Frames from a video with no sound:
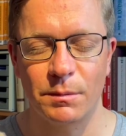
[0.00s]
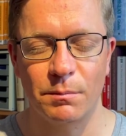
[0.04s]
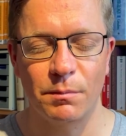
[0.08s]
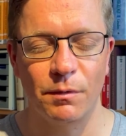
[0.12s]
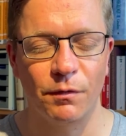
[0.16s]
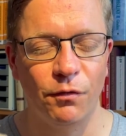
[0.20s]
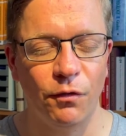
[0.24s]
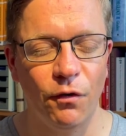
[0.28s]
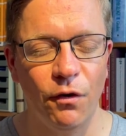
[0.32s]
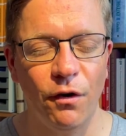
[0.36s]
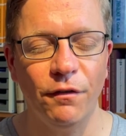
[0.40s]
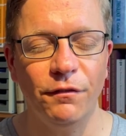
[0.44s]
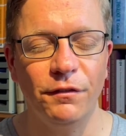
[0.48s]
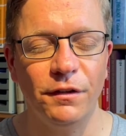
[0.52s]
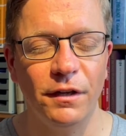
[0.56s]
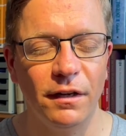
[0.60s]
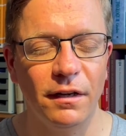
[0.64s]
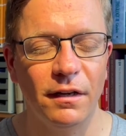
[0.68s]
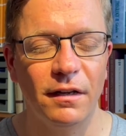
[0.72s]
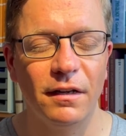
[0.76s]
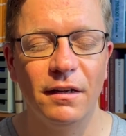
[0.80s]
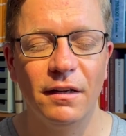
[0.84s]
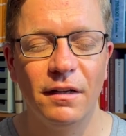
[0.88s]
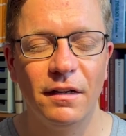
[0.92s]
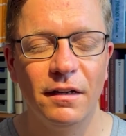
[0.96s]
bevor wir
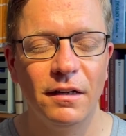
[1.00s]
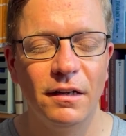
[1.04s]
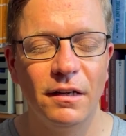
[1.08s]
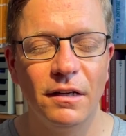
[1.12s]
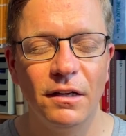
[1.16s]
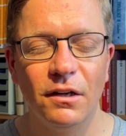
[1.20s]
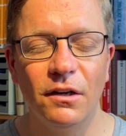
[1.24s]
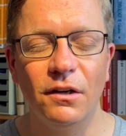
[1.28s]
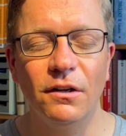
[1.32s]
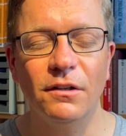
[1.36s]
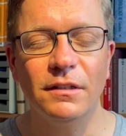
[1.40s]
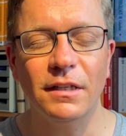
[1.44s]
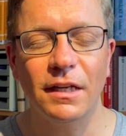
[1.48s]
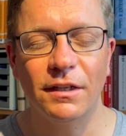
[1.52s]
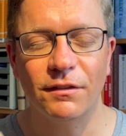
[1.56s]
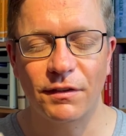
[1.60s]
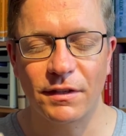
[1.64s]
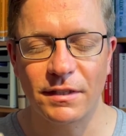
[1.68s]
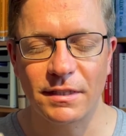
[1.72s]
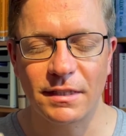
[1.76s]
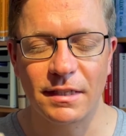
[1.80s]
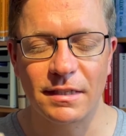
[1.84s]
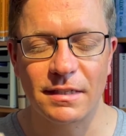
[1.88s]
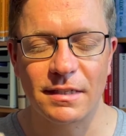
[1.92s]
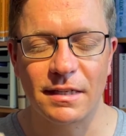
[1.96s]

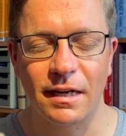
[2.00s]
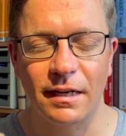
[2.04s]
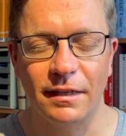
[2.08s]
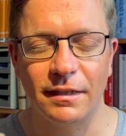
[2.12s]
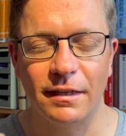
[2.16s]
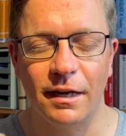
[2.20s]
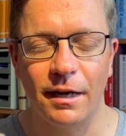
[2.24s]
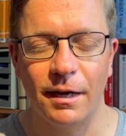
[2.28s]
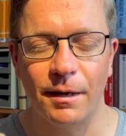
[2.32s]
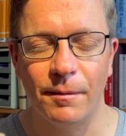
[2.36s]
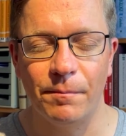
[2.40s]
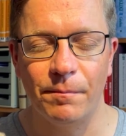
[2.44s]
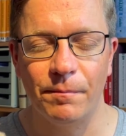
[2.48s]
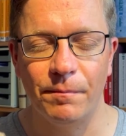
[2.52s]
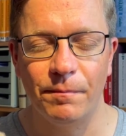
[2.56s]
irgendetwas getan haben.